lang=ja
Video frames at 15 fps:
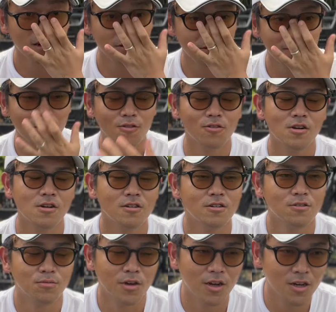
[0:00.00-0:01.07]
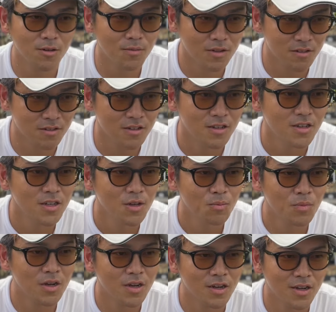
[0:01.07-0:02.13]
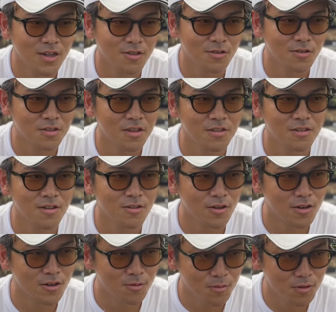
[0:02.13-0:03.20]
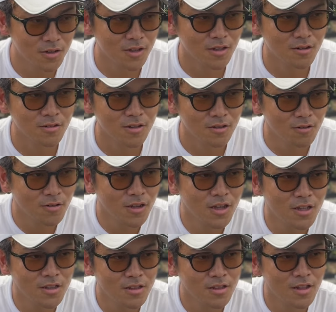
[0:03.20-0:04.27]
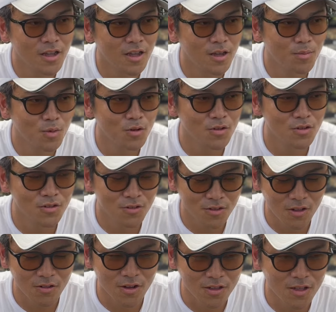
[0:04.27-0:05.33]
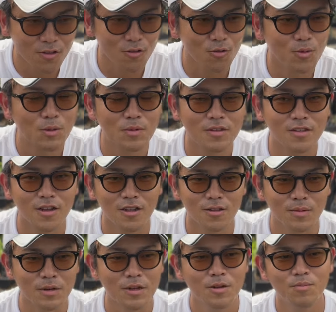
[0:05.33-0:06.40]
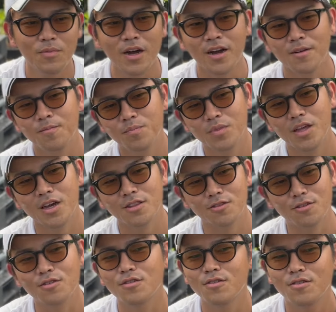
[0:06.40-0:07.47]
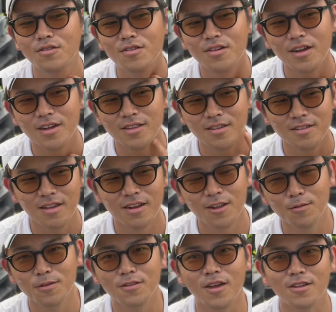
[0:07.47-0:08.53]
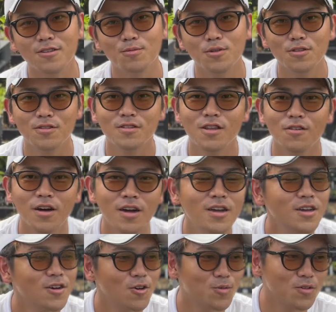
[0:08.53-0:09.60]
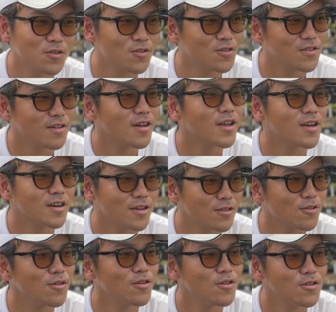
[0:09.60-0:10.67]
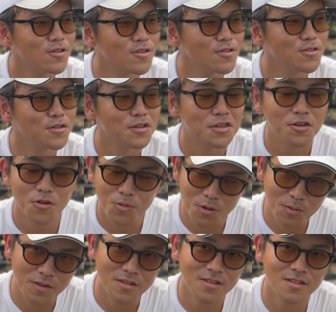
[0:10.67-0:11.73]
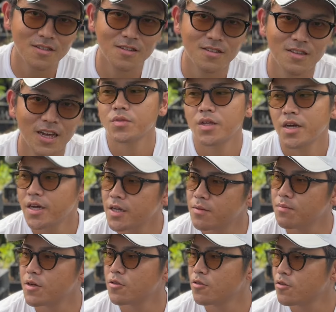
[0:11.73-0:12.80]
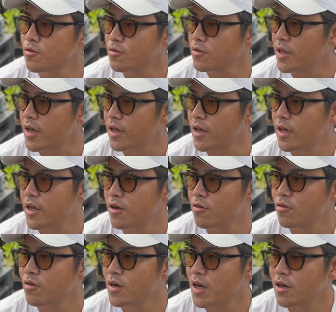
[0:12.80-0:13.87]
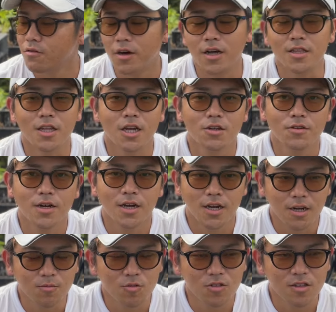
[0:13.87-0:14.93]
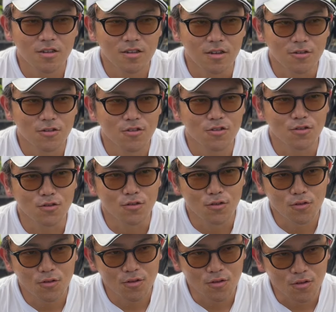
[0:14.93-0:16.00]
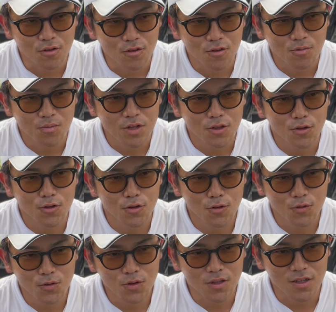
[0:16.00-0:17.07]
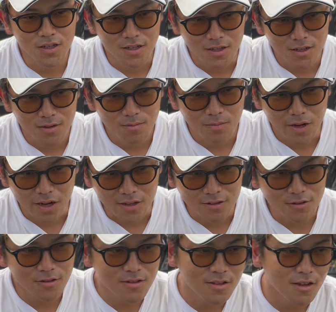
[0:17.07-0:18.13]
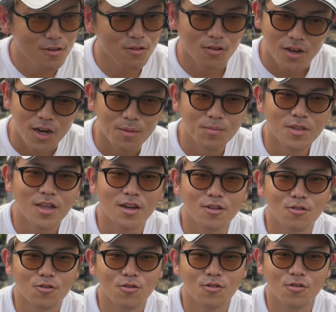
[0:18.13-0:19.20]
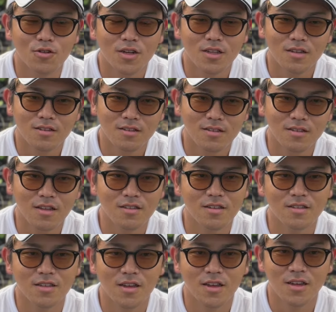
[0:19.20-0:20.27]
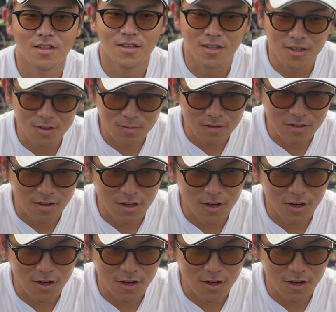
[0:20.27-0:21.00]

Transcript: あの成功確率も上がりますし、まあ、あのセンスが問われる分野なのでその辺、えー、も必要なのかなと思いますけれどもまああの家庭菜園レベルの遊びとしては面白いんじゃないかなというふうに思います。はい、まあ、ということで、えー、今回は台湾から持ってきた種子のその後と、まあ、どういうふうに、まあ、活用していくのかみたいなところをお話しさせていただきました